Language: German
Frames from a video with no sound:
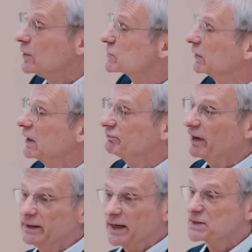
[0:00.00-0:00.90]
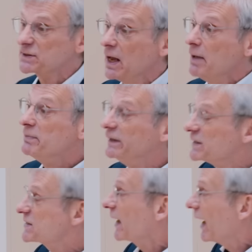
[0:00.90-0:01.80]
sondern weil jetzt
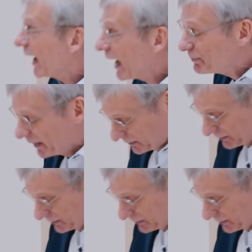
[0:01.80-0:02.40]
Minister Habeck,